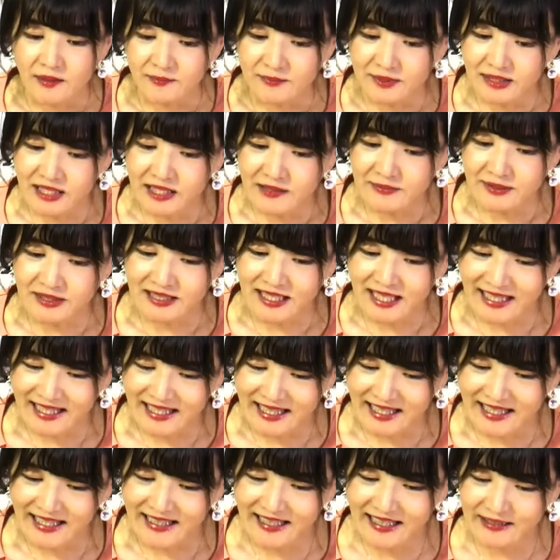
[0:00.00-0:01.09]
雅な
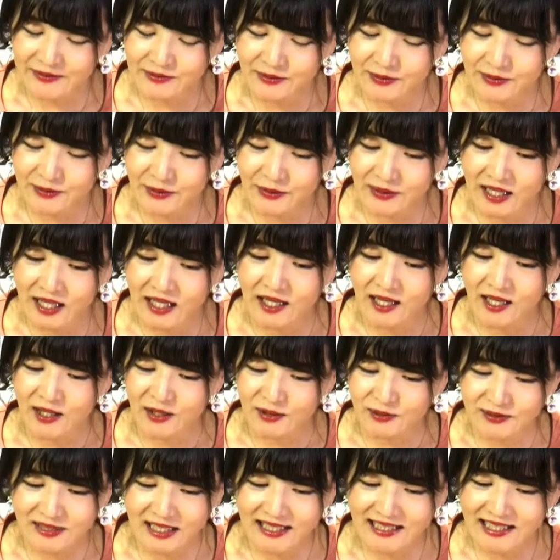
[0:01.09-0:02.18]
平安の世が
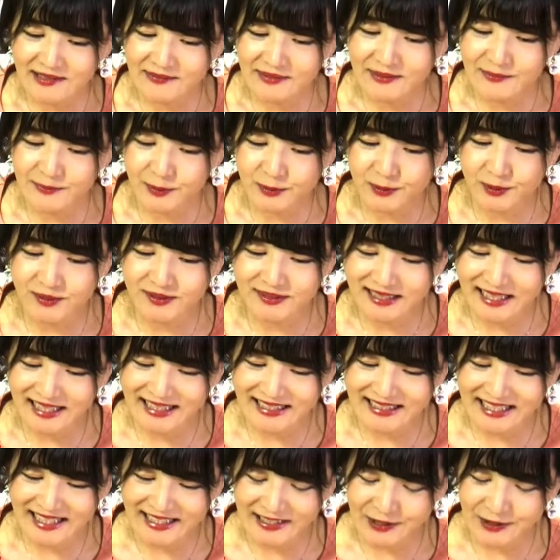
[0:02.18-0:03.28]
再び戻って
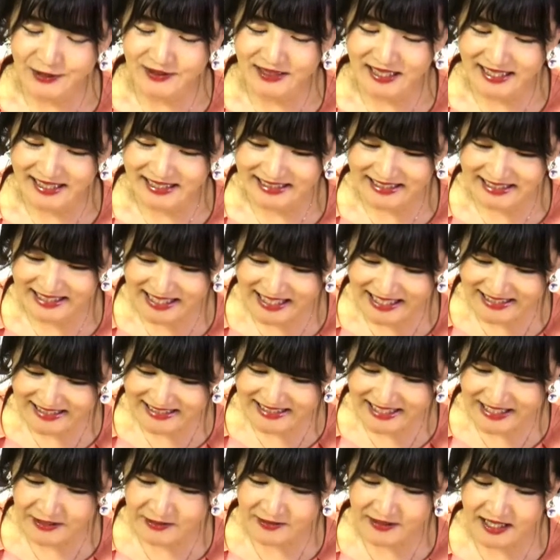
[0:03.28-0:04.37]
きたような気がし
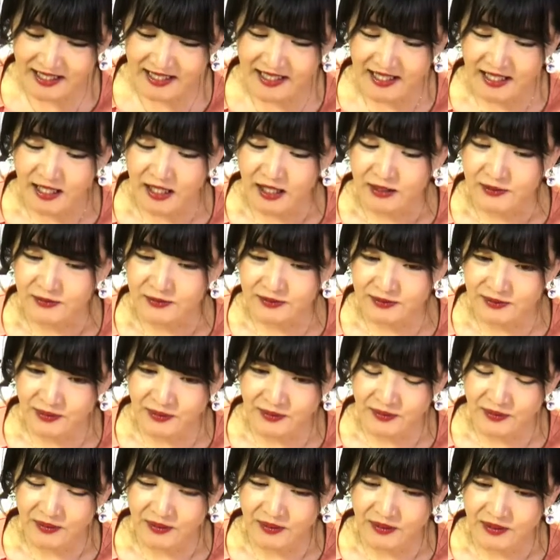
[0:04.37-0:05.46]
たので、ふ
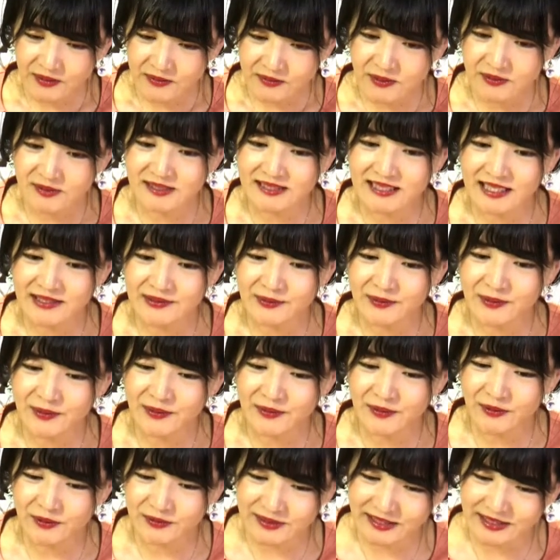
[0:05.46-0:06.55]
とそちらの
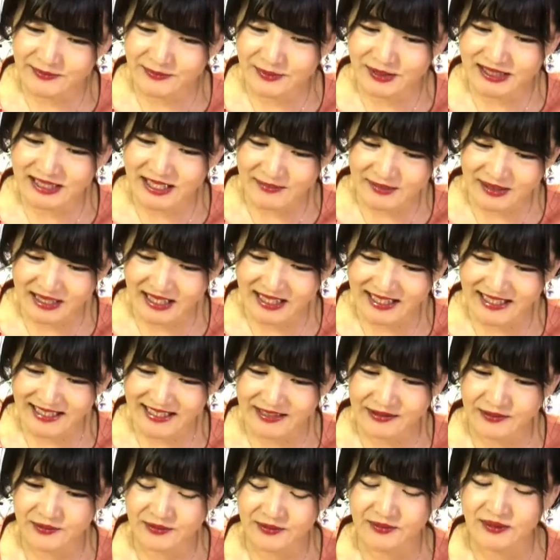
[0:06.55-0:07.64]
方を振り向いてみたけ
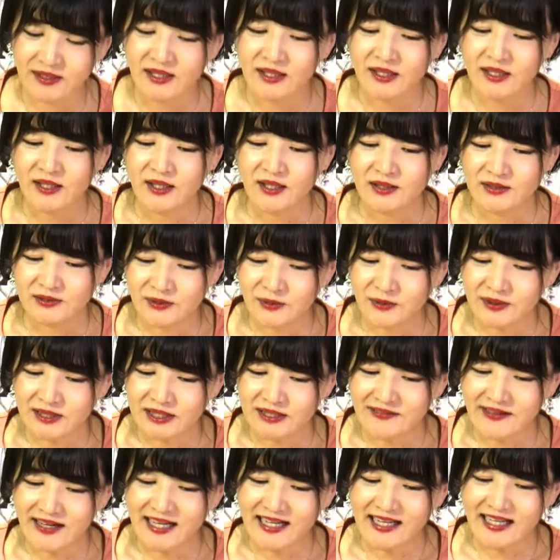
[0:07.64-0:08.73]
れども、そこ
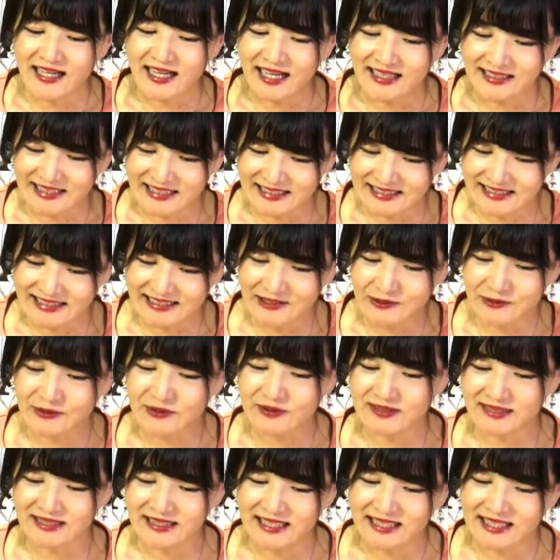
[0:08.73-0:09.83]
には悲しいこと
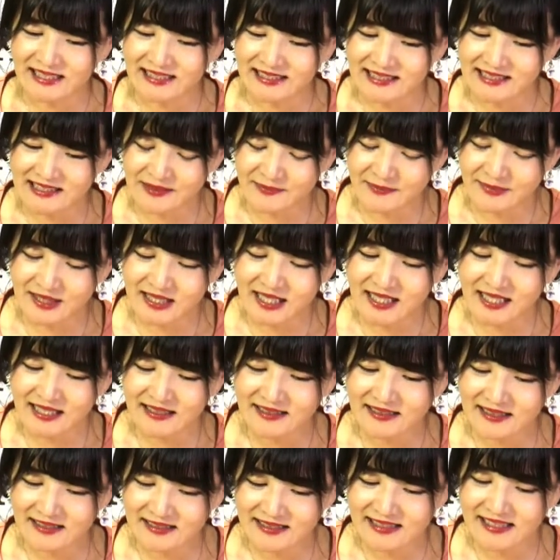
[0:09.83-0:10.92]
に沈みかかっ
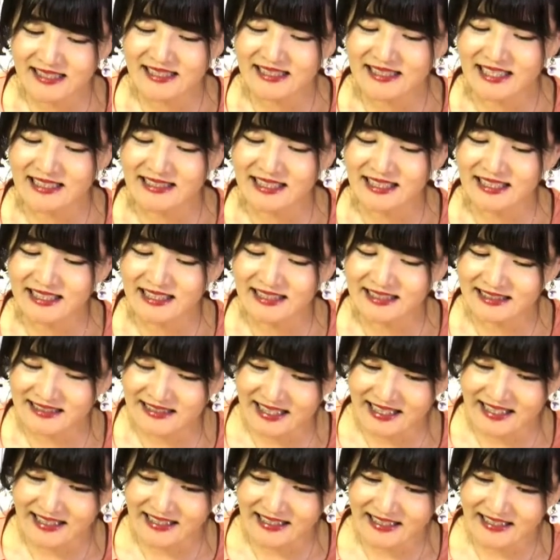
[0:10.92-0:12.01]
た月しかなかっ
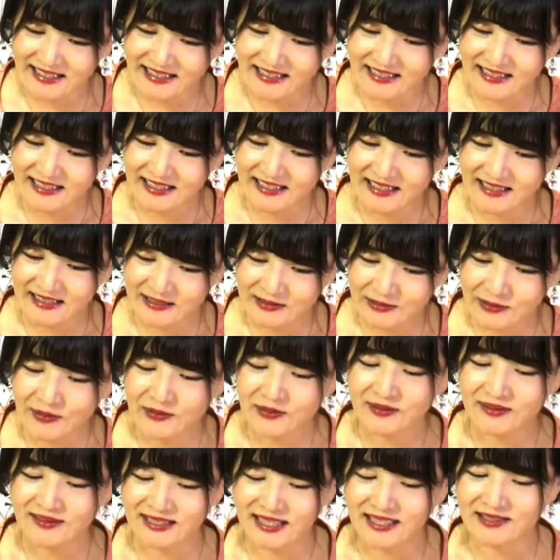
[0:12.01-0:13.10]
たと
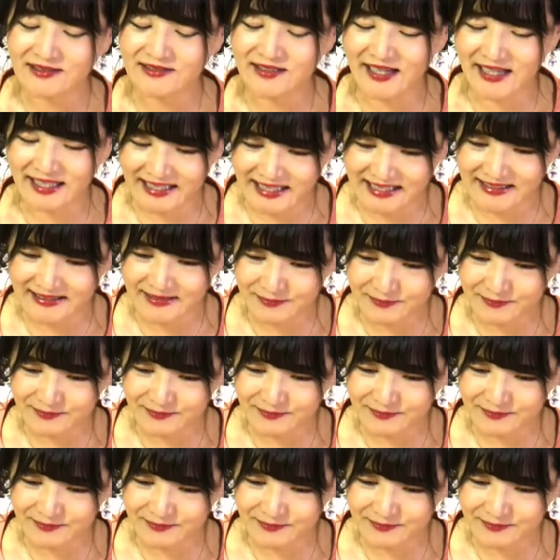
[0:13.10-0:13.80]
なるわけです。